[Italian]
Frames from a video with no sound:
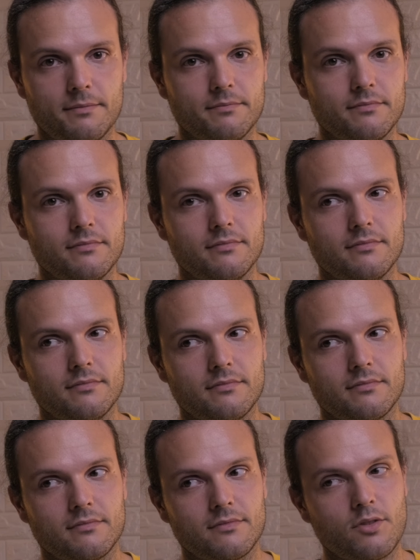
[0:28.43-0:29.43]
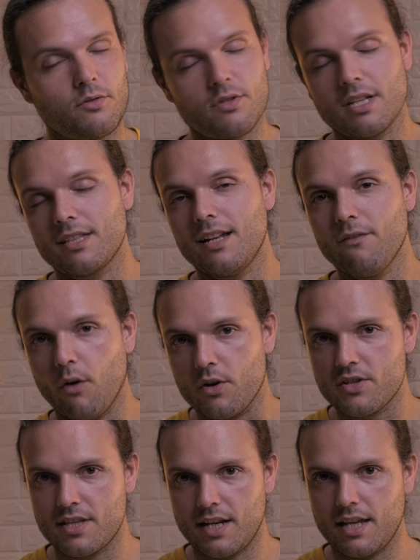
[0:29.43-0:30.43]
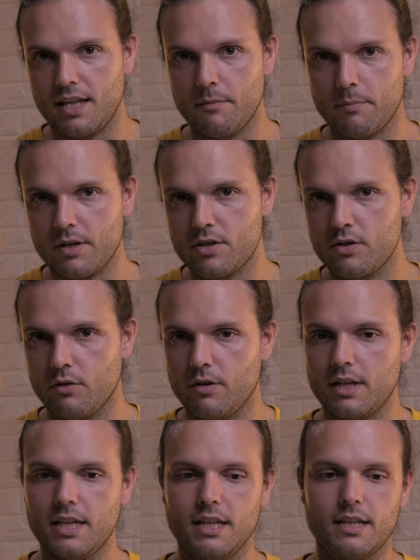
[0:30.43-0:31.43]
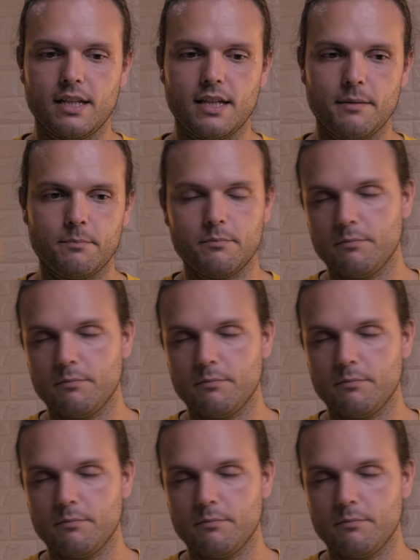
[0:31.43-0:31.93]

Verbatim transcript: Mh, mm, sono state le vostre impressioni e